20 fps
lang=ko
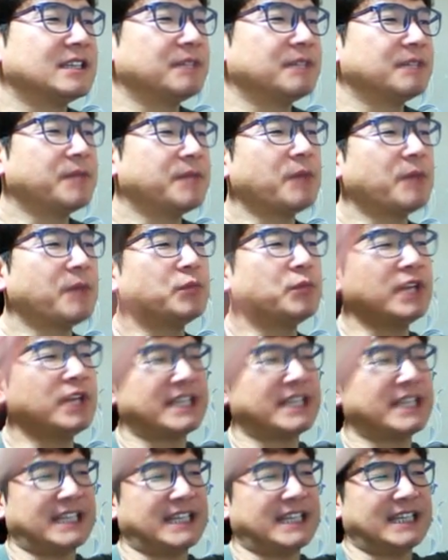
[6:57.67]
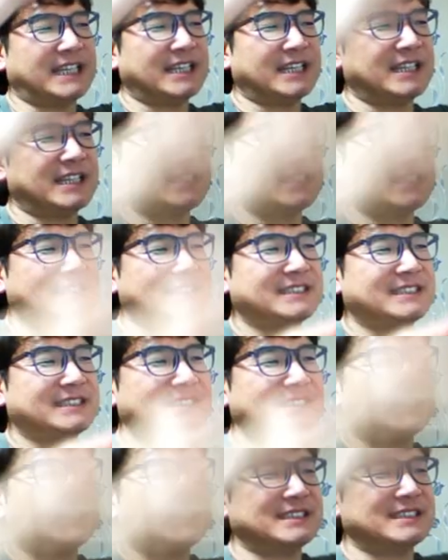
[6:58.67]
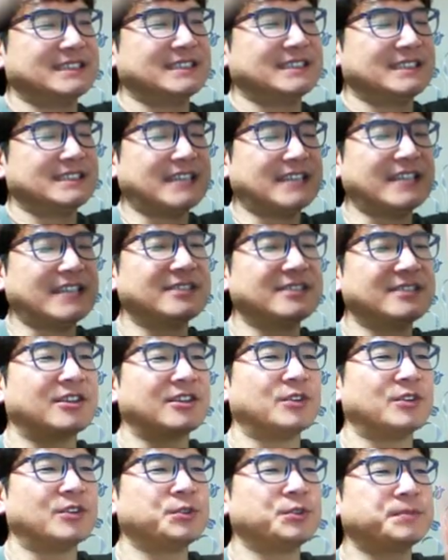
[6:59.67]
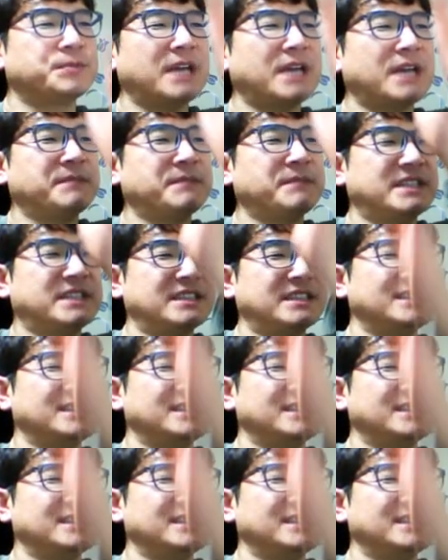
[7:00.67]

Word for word: 평문의 길이 자르는 거 64비트